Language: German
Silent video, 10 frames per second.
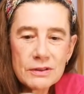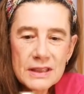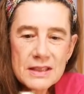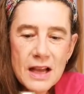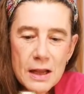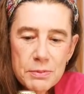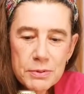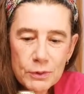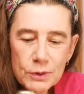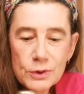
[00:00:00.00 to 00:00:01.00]
deshalb
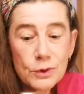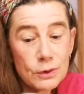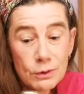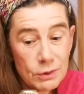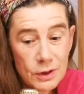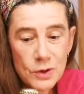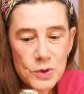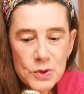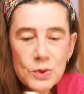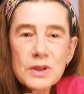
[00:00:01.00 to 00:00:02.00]
und so genau
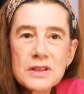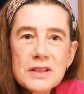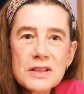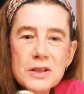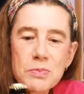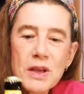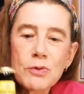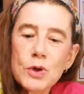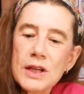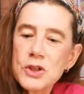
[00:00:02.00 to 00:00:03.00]
so ist dieses Bier
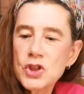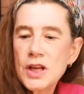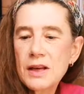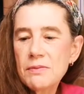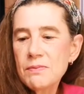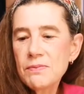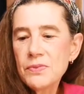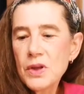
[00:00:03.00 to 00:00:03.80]
wohl entstanden.